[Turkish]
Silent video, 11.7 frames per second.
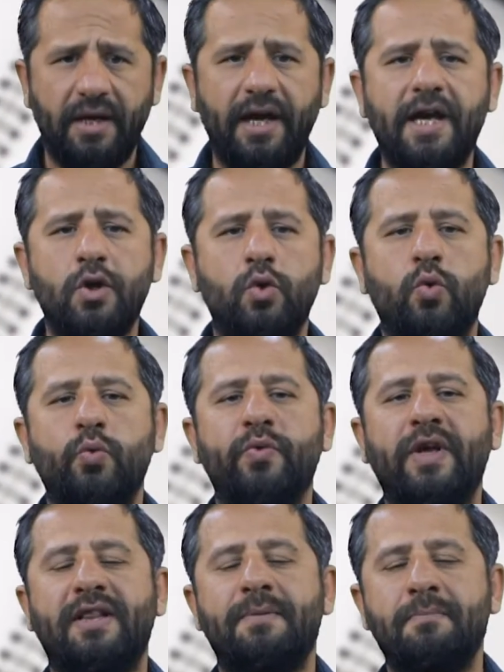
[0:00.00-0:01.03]
En
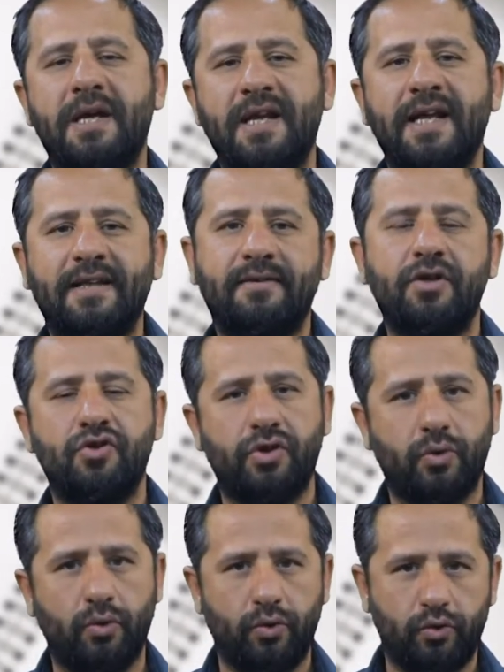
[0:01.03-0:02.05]
kuvvetli millet
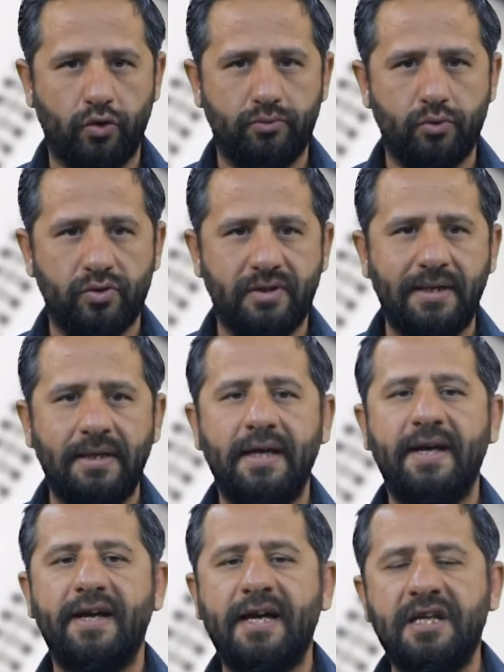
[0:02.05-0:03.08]
diyecek olduğumuzda
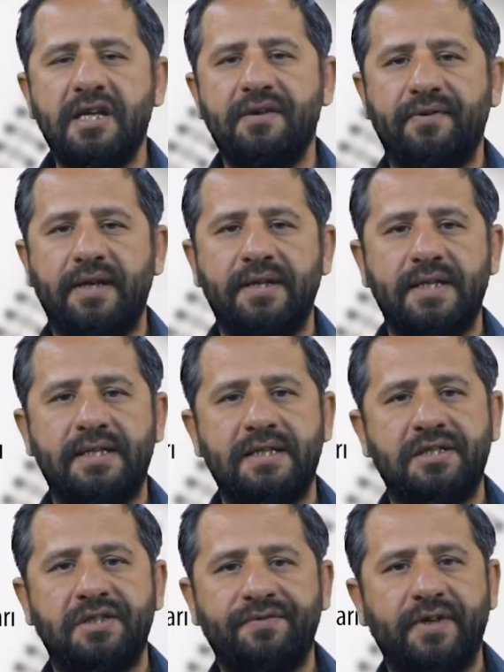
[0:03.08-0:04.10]
en ifadesi
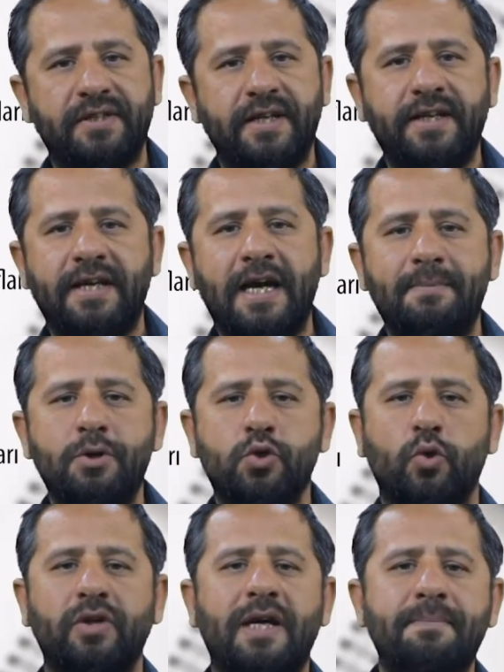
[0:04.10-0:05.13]
sıfata gelmiş
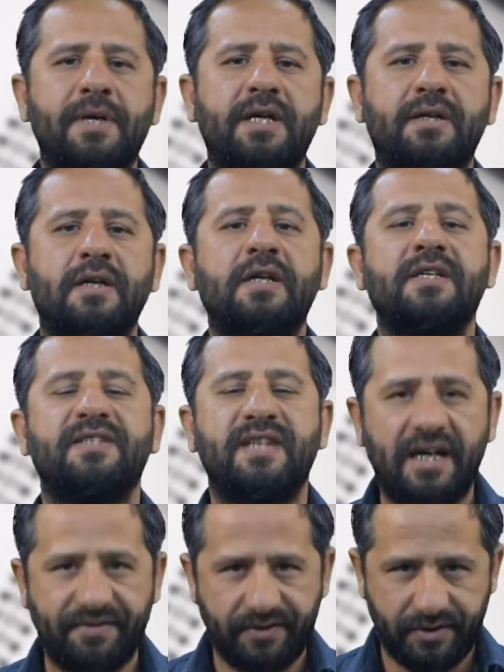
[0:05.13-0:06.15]
olan bir
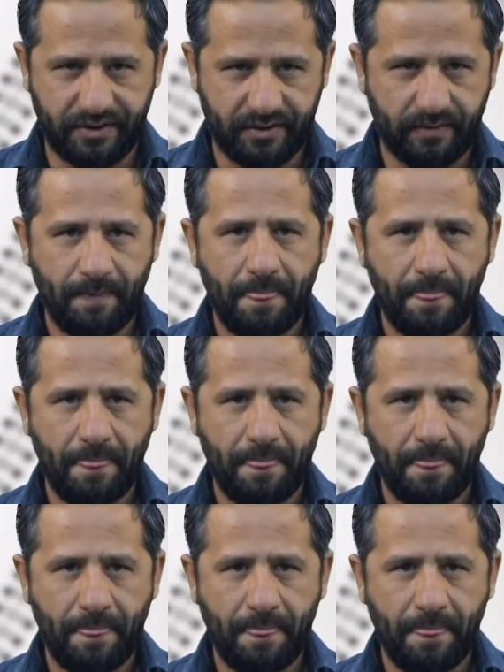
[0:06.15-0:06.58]
zarftır.